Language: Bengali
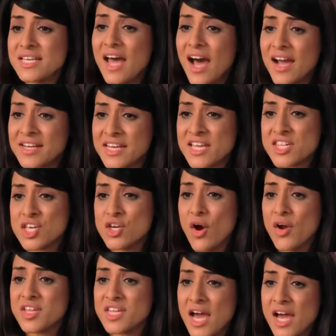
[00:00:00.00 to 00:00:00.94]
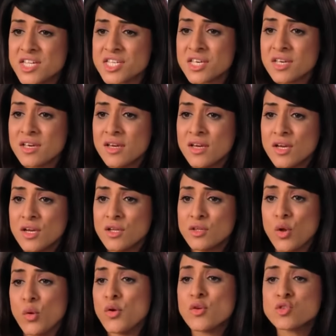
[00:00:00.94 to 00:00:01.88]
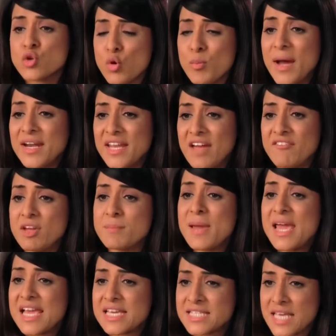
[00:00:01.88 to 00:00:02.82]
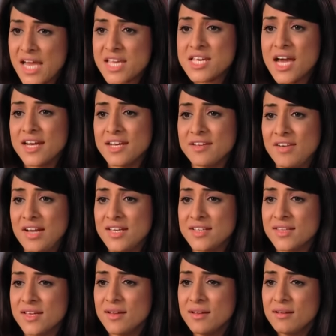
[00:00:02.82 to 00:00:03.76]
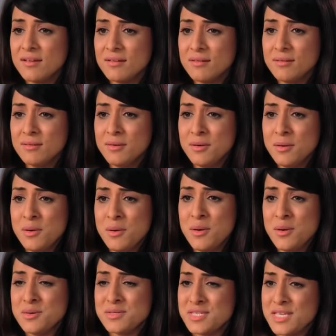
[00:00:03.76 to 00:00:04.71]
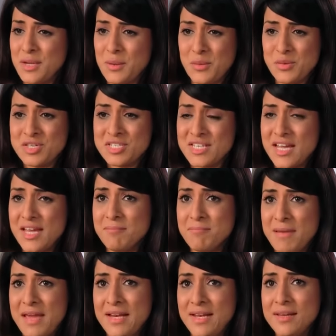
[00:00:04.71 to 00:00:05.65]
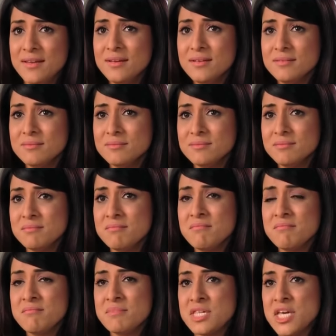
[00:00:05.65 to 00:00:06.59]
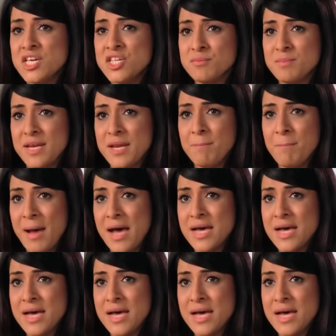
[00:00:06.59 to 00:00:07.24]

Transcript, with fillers: যেদিন অগ্নি আর ইয়াশ দুজন একসাথে স্কুবা ডাইভিং এ যাচ্ছিল তার কিছু সময় আগে ইয়াশ আমার